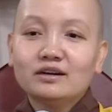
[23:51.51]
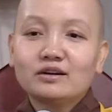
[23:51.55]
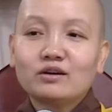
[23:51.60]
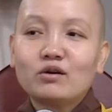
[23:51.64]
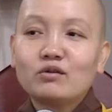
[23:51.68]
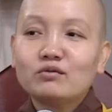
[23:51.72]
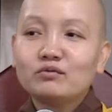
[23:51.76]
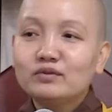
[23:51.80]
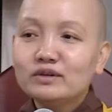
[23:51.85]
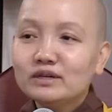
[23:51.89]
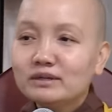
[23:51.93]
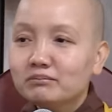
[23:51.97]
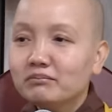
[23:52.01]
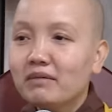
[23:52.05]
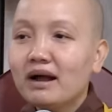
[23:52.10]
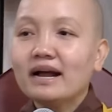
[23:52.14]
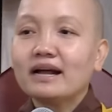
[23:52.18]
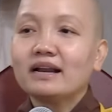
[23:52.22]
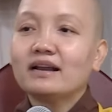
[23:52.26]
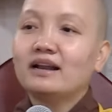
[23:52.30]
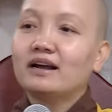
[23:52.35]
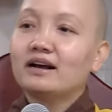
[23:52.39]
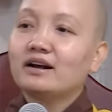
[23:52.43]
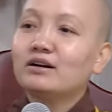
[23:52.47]
còn vướng
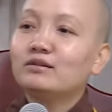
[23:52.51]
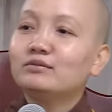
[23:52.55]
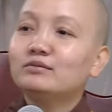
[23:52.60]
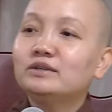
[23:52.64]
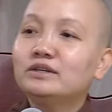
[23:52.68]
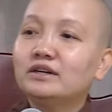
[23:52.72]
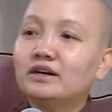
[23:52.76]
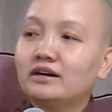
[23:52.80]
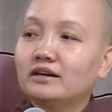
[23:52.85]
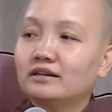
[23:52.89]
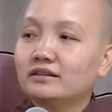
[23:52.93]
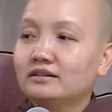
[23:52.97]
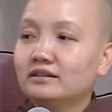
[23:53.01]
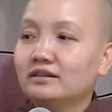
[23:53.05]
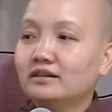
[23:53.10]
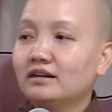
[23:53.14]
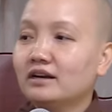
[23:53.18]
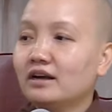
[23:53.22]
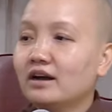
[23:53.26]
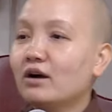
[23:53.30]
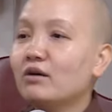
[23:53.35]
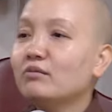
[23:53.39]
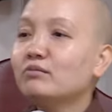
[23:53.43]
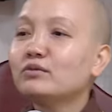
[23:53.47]
mắc là không được. Tức
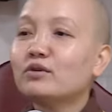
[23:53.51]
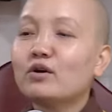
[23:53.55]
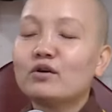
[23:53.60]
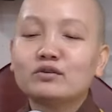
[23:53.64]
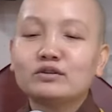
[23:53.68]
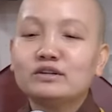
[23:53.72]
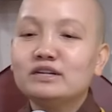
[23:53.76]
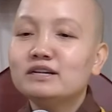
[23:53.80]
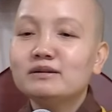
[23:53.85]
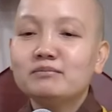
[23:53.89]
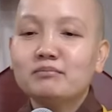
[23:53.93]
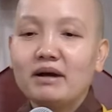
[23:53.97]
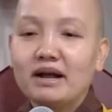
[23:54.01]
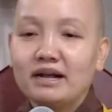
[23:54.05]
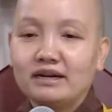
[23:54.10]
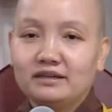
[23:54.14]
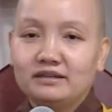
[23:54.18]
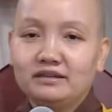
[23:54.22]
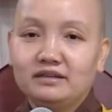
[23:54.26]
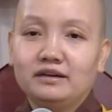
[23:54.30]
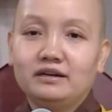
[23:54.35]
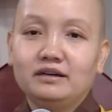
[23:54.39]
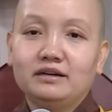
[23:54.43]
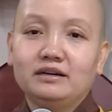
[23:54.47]
là không còn dính mắc
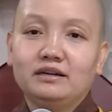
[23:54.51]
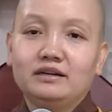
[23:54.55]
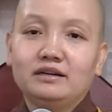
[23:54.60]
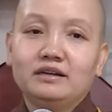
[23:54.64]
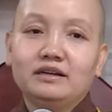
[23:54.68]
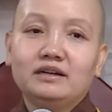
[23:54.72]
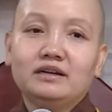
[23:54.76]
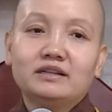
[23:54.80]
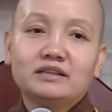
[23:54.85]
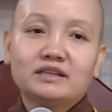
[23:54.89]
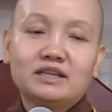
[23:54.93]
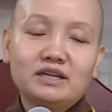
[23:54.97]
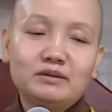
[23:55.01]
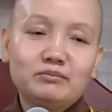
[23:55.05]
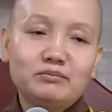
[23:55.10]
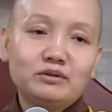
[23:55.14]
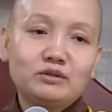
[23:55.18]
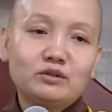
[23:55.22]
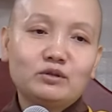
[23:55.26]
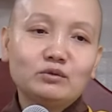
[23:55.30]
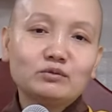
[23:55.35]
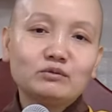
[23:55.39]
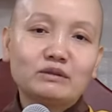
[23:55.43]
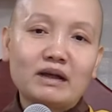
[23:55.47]
nữa, thì
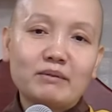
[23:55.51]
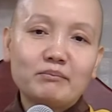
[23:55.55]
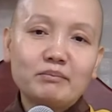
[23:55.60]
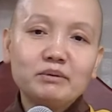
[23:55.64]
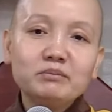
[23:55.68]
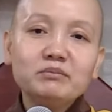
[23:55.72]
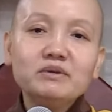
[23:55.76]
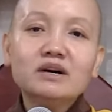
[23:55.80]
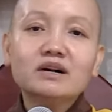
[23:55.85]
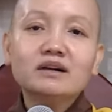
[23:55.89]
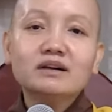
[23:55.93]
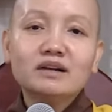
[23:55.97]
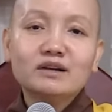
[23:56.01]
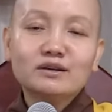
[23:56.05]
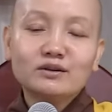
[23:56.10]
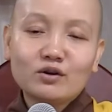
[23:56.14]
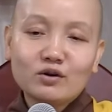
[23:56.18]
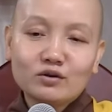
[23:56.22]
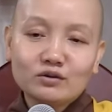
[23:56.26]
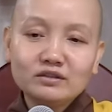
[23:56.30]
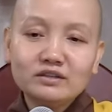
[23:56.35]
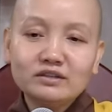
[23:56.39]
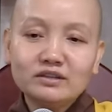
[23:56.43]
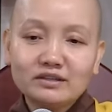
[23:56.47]
chúng ta mới bước lên
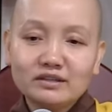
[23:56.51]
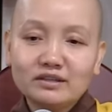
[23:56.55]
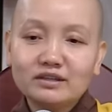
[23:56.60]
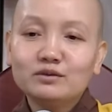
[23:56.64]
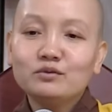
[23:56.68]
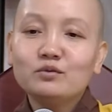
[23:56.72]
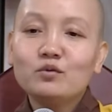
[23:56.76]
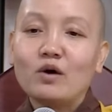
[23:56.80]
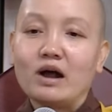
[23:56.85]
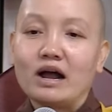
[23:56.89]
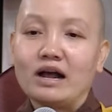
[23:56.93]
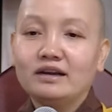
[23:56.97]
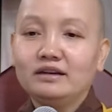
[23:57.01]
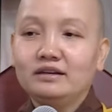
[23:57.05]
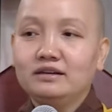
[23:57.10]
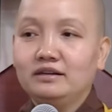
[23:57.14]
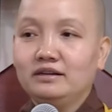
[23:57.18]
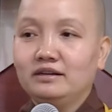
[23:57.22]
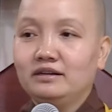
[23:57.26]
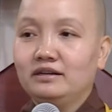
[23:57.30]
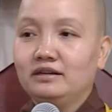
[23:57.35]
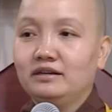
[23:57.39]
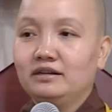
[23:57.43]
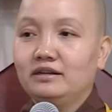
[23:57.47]
con đường chứng quả được.
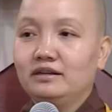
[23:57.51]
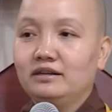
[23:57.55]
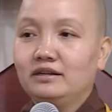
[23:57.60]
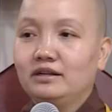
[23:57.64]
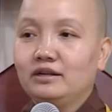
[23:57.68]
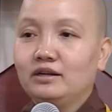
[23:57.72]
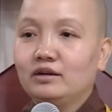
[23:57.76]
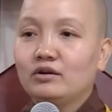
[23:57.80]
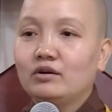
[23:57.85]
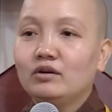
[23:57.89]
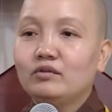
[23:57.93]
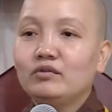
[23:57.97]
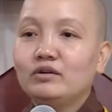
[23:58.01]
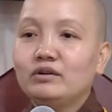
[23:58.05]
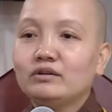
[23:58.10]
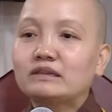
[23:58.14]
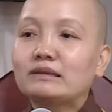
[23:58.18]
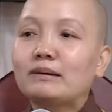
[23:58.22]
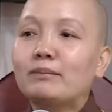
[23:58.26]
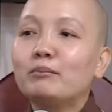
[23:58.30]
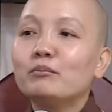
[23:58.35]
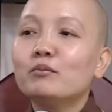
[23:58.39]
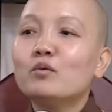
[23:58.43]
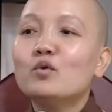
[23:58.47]
Quý vị
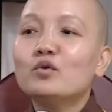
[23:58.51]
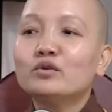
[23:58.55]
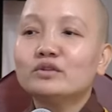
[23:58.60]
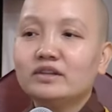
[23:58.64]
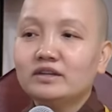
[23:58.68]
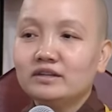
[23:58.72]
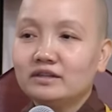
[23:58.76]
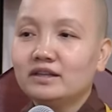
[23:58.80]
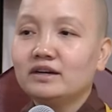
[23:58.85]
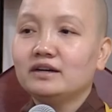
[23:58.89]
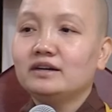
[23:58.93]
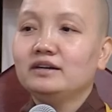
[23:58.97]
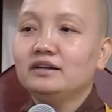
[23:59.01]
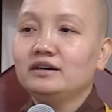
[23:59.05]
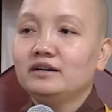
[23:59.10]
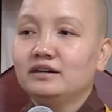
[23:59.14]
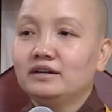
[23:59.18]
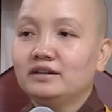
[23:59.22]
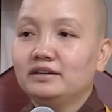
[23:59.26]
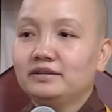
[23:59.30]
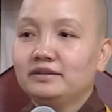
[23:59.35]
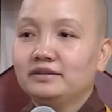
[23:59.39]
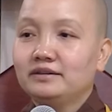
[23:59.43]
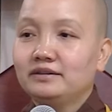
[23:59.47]
tập buông từ từ
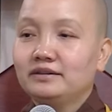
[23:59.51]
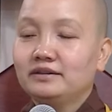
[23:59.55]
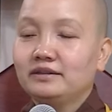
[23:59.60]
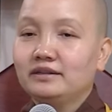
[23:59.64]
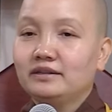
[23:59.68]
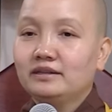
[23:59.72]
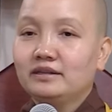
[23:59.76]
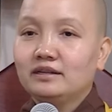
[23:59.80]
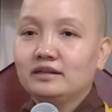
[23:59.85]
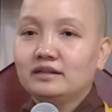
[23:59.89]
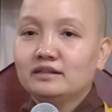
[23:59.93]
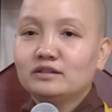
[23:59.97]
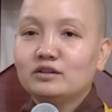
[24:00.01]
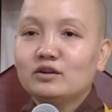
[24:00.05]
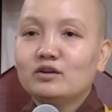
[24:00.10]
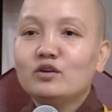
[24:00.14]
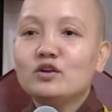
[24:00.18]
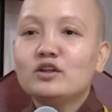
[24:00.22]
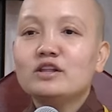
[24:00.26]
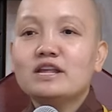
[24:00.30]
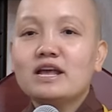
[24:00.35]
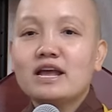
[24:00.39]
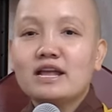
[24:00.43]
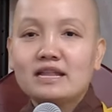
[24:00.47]
cho
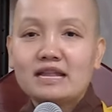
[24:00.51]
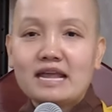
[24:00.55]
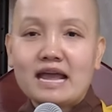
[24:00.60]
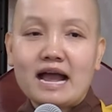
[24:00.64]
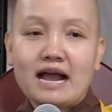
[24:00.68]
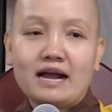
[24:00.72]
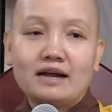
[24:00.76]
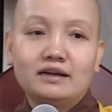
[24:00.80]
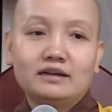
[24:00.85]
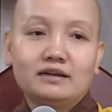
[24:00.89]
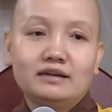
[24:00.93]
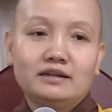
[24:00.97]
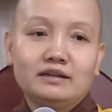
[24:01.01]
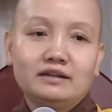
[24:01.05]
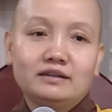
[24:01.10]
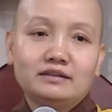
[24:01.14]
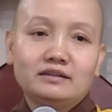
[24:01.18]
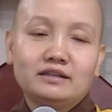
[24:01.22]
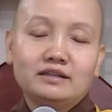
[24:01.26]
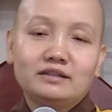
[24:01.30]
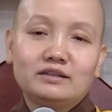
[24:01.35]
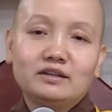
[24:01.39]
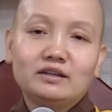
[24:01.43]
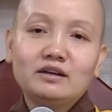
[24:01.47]
nó nhẹ nhàng.
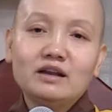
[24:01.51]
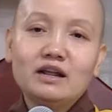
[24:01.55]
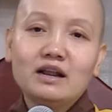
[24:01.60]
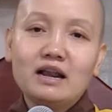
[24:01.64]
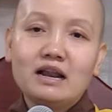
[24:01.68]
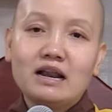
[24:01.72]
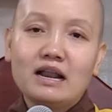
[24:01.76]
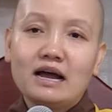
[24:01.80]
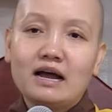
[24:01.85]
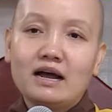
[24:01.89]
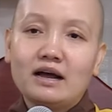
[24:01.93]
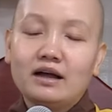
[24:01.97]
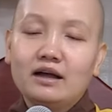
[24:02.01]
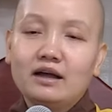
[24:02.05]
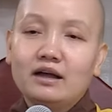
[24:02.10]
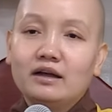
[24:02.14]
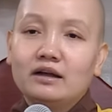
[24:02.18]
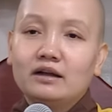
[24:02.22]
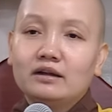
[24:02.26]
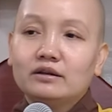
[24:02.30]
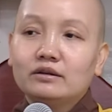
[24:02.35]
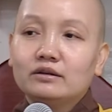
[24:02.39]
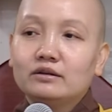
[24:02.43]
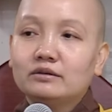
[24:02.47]
Thì cho nên là
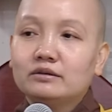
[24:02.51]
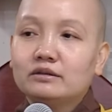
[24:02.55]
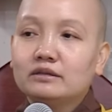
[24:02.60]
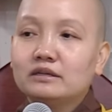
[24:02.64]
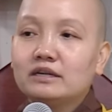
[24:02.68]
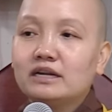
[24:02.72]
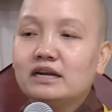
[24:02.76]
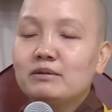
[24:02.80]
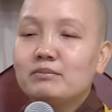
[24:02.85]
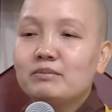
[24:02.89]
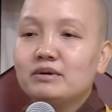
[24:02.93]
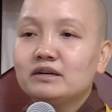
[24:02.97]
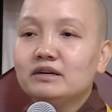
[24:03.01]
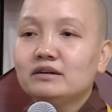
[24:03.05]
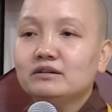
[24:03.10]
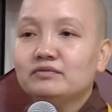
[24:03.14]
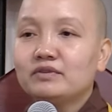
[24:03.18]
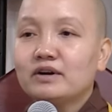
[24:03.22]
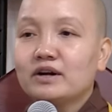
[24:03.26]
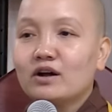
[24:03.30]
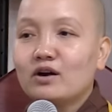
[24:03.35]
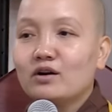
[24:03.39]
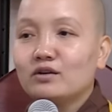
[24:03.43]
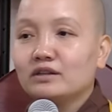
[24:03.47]
khi mà Đức
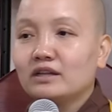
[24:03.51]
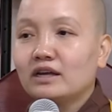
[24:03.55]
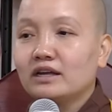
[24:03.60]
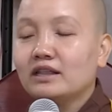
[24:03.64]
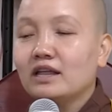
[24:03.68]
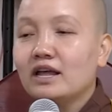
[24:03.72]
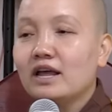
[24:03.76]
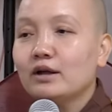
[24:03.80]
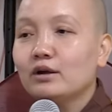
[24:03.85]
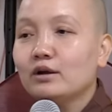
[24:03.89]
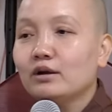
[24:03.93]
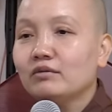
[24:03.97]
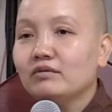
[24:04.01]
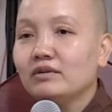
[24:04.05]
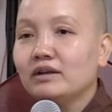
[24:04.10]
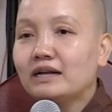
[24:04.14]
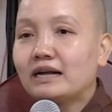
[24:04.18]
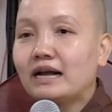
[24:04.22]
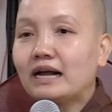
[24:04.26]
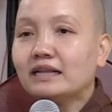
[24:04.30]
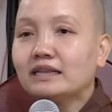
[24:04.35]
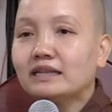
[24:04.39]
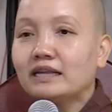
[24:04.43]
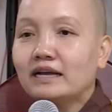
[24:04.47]
Phật còn tại thế, quý vị
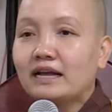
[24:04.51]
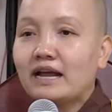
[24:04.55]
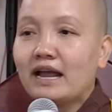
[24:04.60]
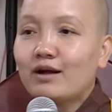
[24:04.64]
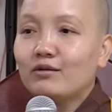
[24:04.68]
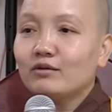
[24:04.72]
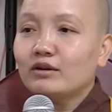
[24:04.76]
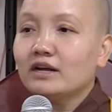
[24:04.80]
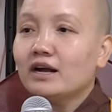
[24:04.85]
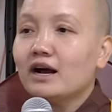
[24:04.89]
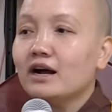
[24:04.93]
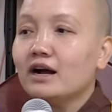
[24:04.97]
các tỳ kheo đi